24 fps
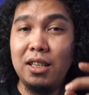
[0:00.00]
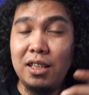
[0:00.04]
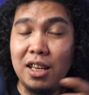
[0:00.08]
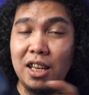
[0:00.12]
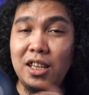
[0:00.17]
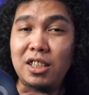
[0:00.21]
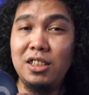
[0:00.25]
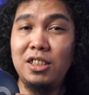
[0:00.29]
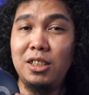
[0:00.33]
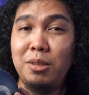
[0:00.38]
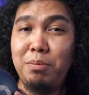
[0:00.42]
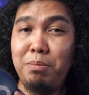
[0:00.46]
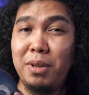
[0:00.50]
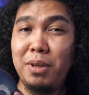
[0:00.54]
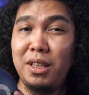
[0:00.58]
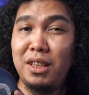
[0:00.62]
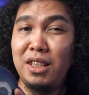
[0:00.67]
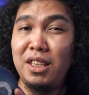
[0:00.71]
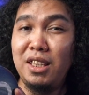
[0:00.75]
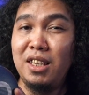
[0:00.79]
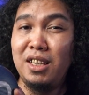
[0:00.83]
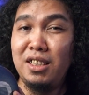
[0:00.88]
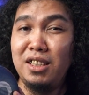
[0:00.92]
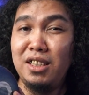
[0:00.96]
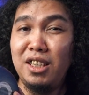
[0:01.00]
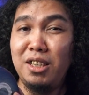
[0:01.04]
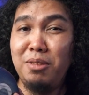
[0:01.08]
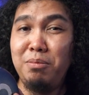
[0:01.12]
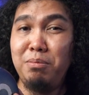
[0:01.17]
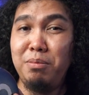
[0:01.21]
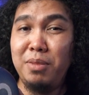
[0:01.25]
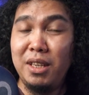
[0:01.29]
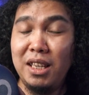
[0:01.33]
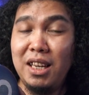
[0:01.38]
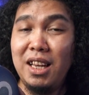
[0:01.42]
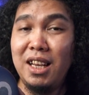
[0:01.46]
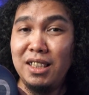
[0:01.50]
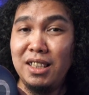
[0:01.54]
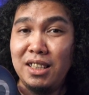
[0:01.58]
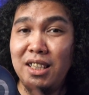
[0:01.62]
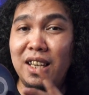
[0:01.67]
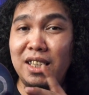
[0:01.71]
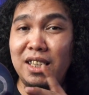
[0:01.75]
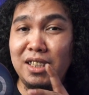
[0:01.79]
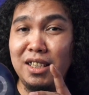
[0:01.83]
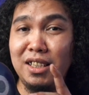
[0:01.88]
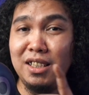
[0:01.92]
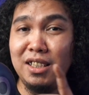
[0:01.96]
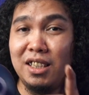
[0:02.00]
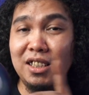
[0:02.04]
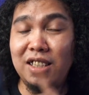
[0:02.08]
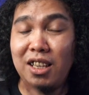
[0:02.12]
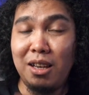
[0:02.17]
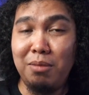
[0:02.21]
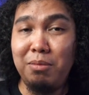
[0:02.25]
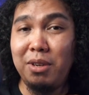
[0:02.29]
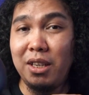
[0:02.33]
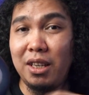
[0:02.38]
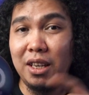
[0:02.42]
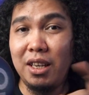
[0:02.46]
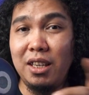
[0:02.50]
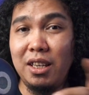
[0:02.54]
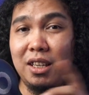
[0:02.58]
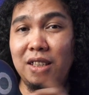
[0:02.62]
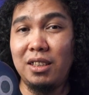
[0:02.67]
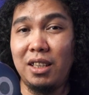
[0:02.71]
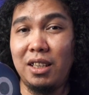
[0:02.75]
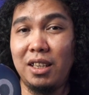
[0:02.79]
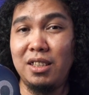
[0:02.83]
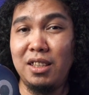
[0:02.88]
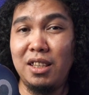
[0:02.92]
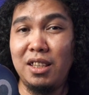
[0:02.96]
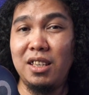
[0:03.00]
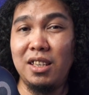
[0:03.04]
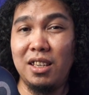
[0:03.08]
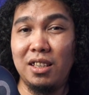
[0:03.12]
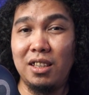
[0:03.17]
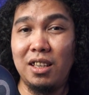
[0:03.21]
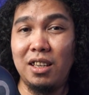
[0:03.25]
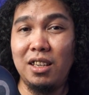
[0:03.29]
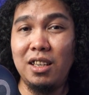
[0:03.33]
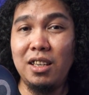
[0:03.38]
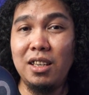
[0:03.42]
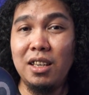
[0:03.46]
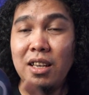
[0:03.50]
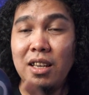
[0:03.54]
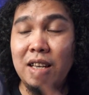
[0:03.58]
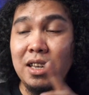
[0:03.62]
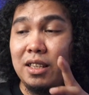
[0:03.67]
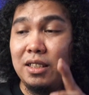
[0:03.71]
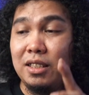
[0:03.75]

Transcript: Dan seperti yang dia bilang sih hasilnya sama kayak yang testingnya tadi.